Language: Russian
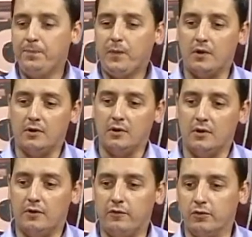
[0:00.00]

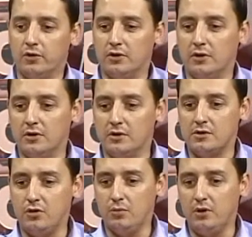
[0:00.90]
а,
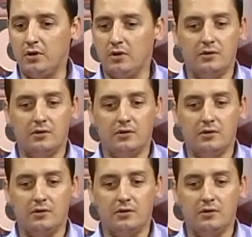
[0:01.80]
фотосъемки,